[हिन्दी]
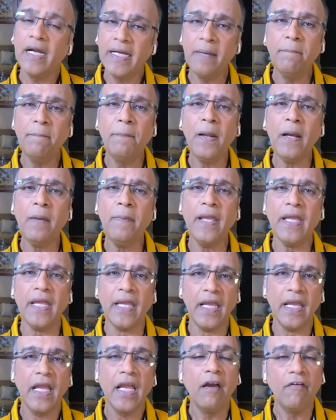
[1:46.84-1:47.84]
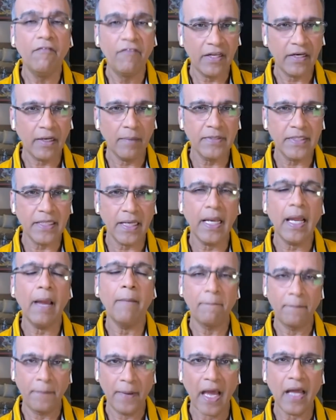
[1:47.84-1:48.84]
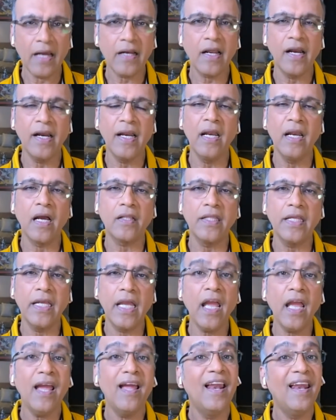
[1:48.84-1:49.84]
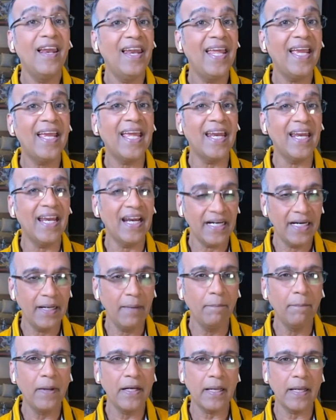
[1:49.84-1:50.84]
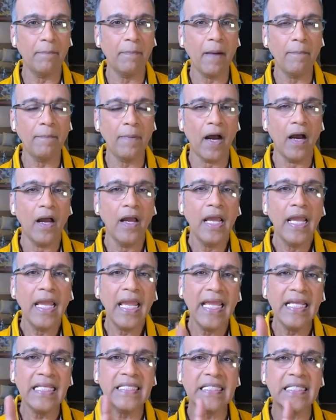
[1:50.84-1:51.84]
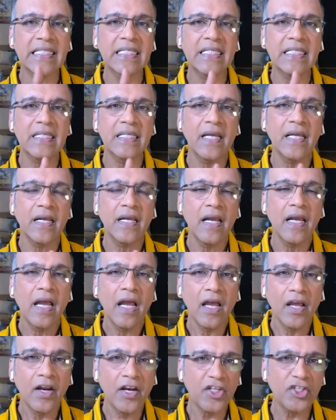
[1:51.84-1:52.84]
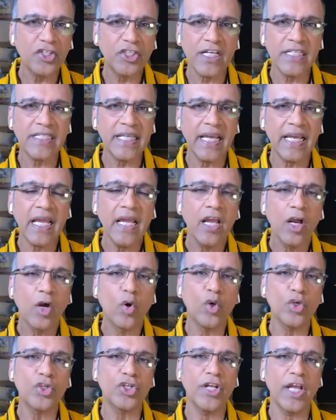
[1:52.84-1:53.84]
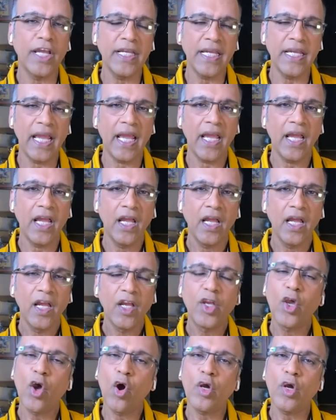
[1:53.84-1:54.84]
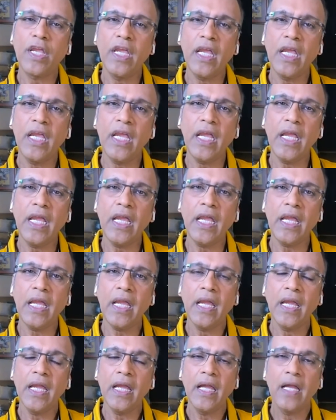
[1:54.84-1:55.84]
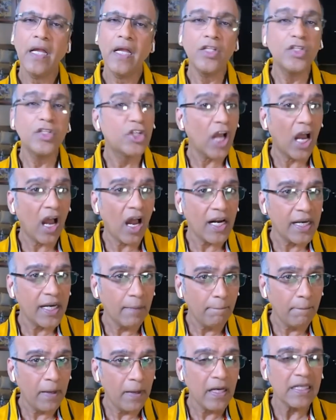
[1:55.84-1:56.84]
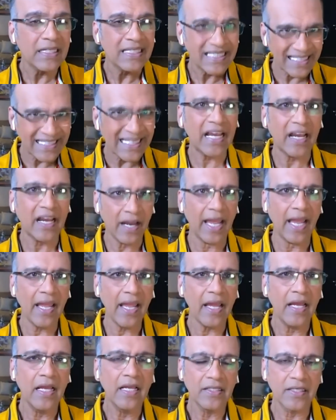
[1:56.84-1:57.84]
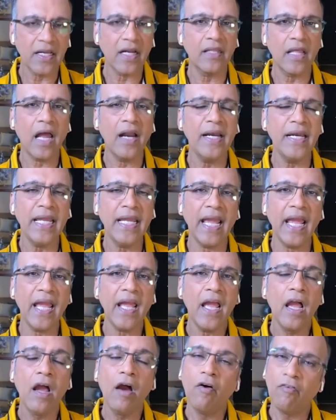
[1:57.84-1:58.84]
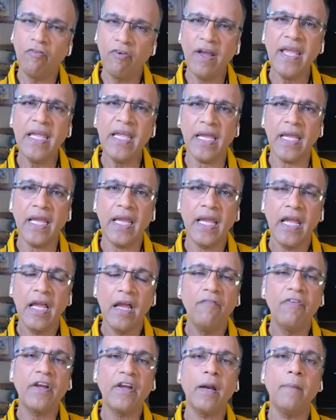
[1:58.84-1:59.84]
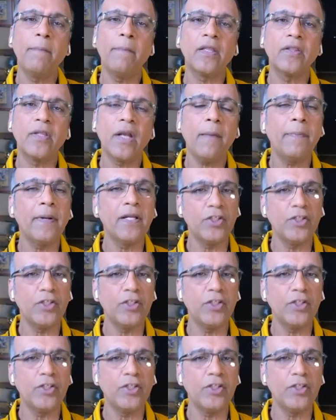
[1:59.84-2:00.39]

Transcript: डिम्पल भी विक्रम से प्यार करने लगती है लेकिन डिम्पल के पापा इस रिश्ते से खुश नहीं है क्योंकि जहां डिम्पल सिख है सरदारनी है वहीं विक्रम बत्रा